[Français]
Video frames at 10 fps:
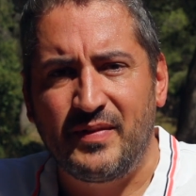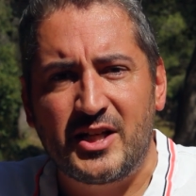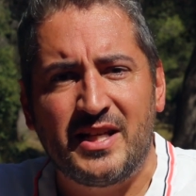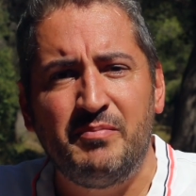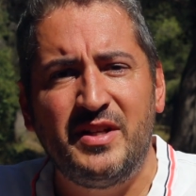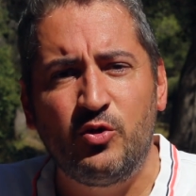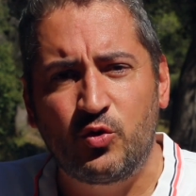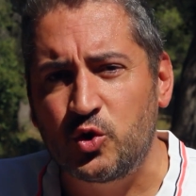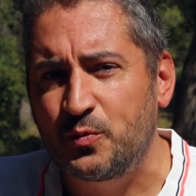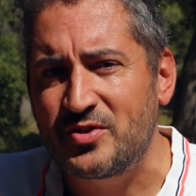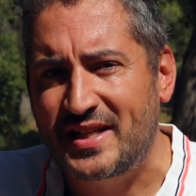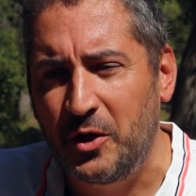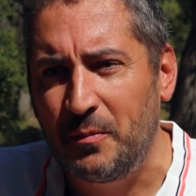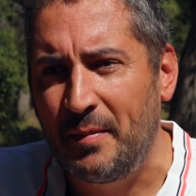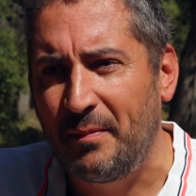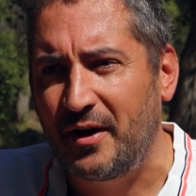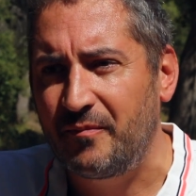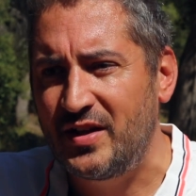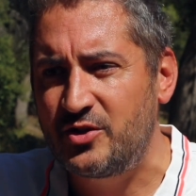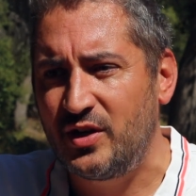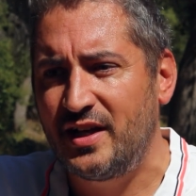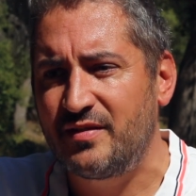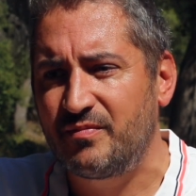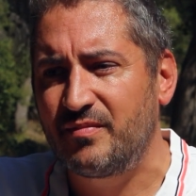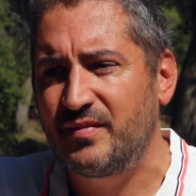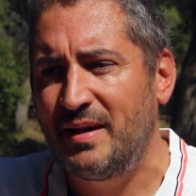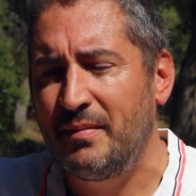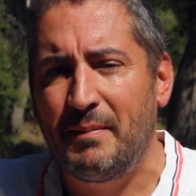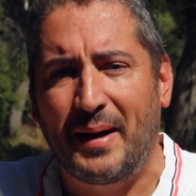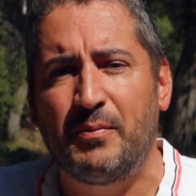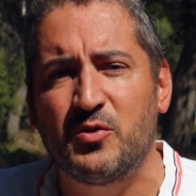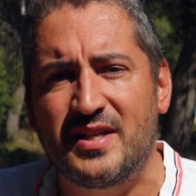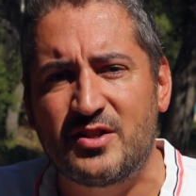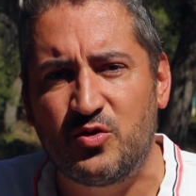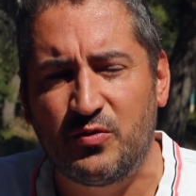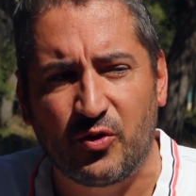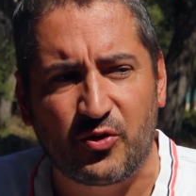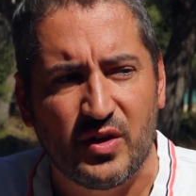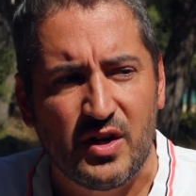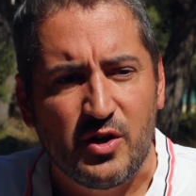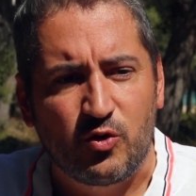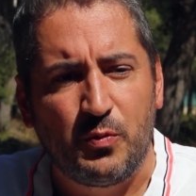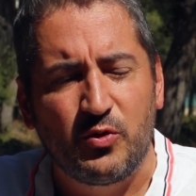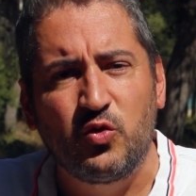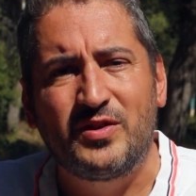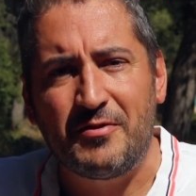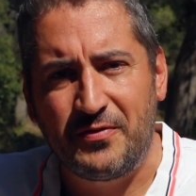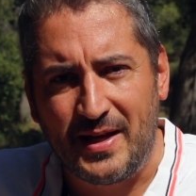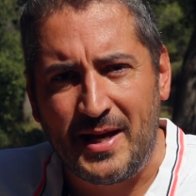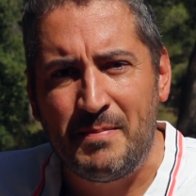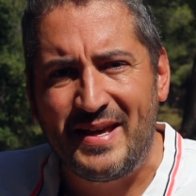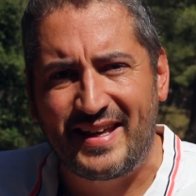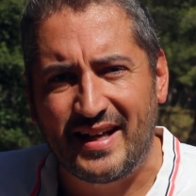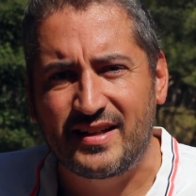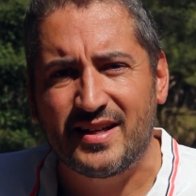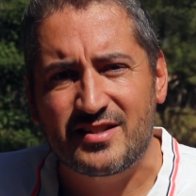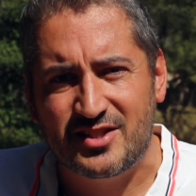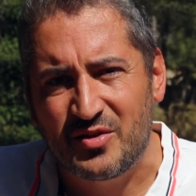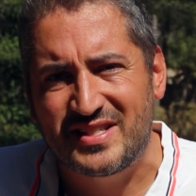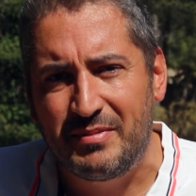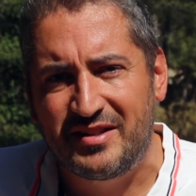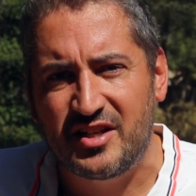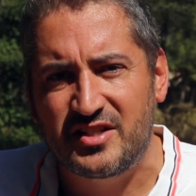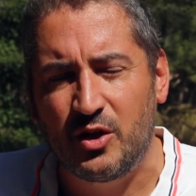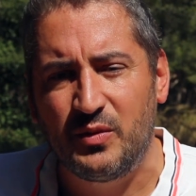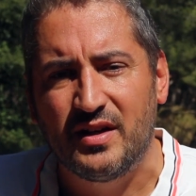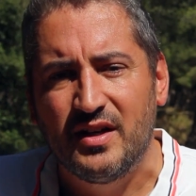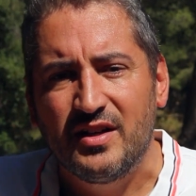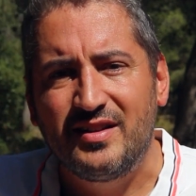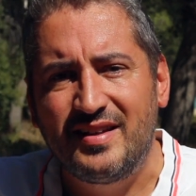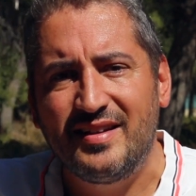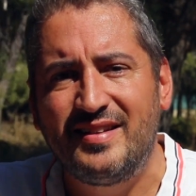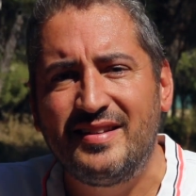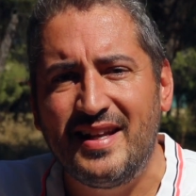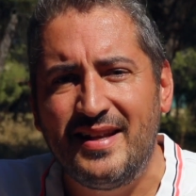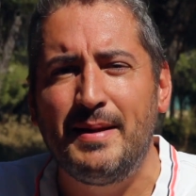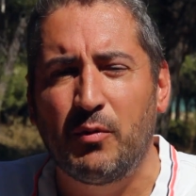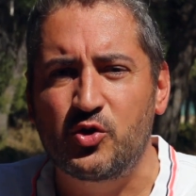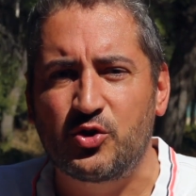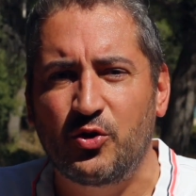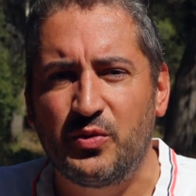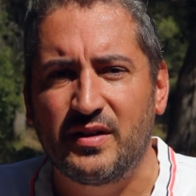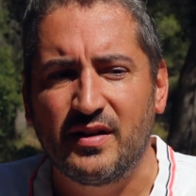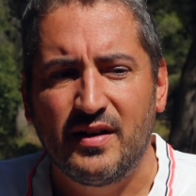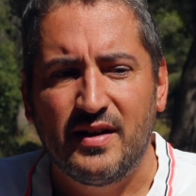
Et il me dit du coup je pense qu'elle ne m'aime pas. Et, ma réponse est la suivante, tu peux tout à fait aimer quelqu'un sans habiter chez lui. T'es libre aujourd'hui.